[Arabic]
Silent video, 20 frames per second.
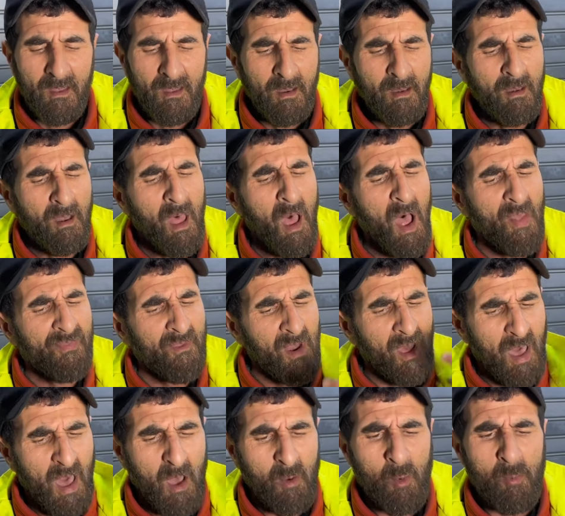لا هضره
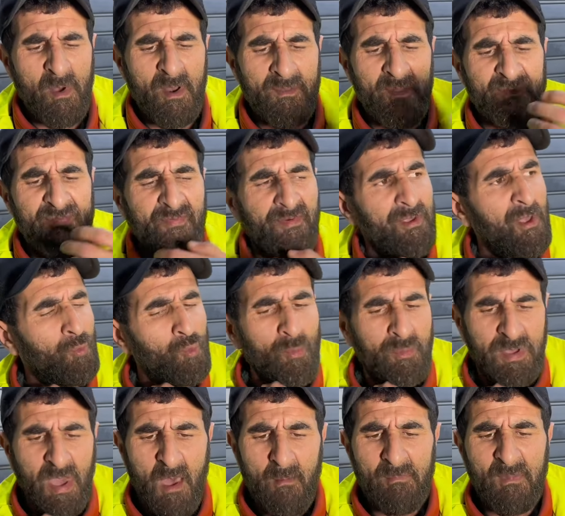اخرى هما الناس حياتهم
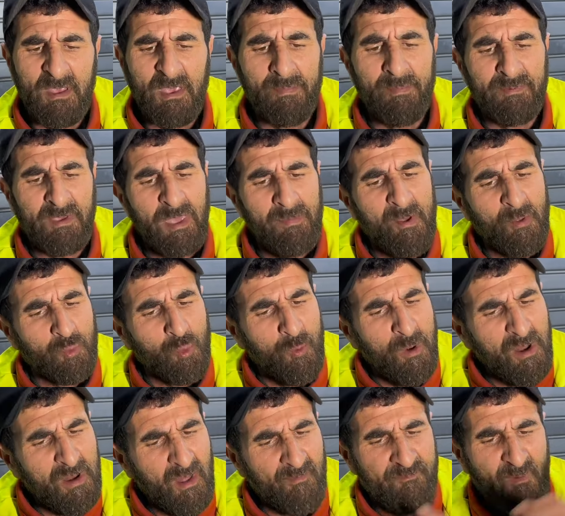كامله كيباتوا
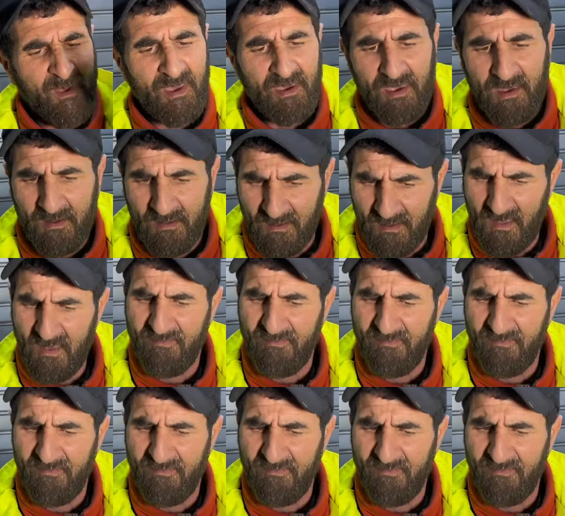الليله فايقين